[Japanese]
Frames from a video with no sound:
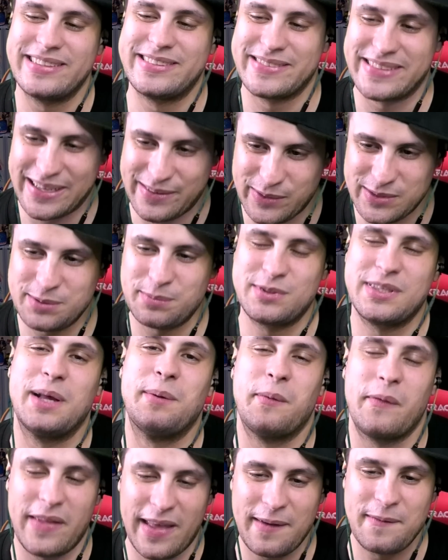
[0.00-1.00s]
うか、そうか、こっちもそ
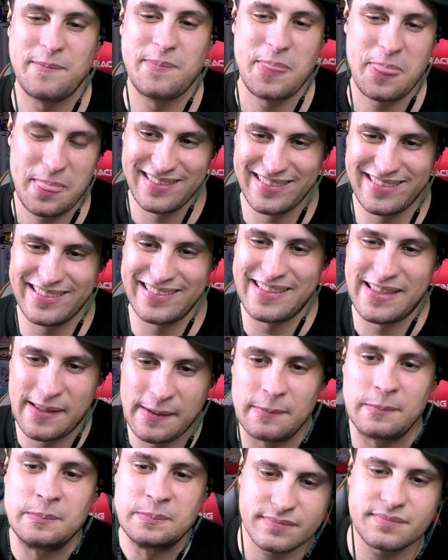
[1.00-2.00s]
うだもんね。
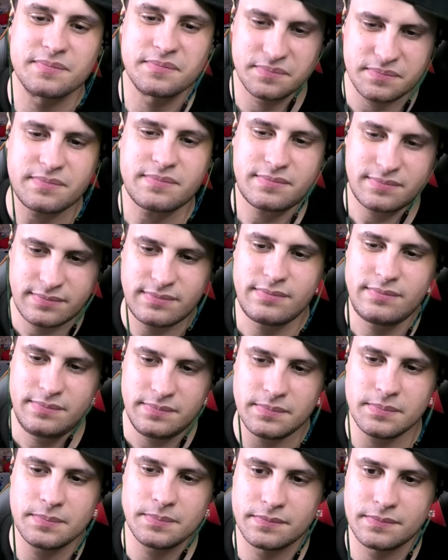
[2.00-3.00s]
うちは一
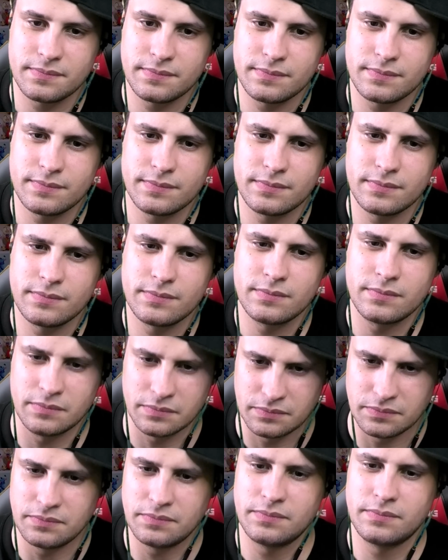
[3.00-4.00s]
応強豪って
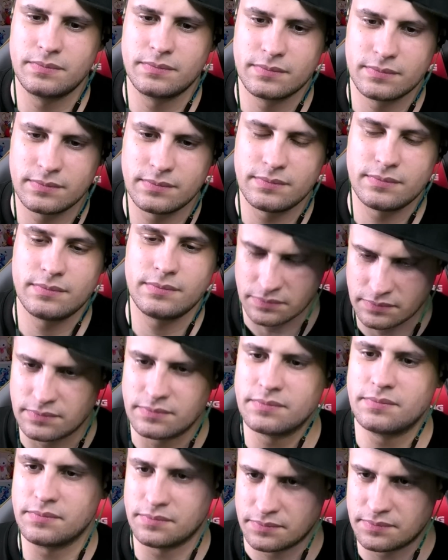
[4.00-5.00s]
呼ばれてるけど、俺
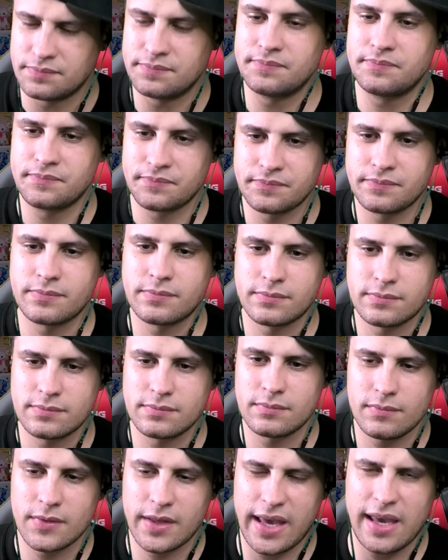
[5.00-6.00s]
たち3年の代は
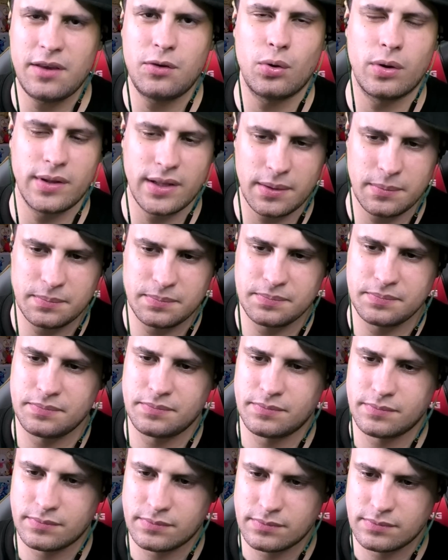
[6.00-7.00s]
外れだって言われて
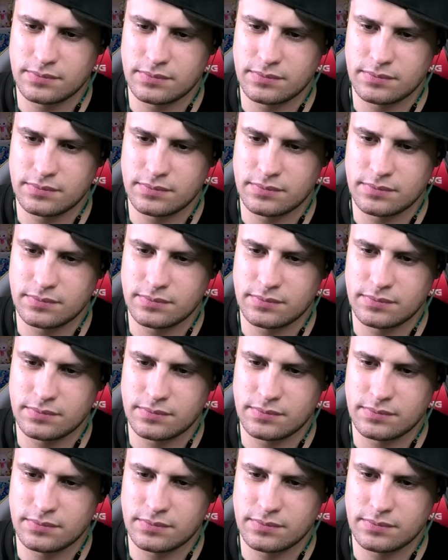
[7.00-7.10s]
たんだ。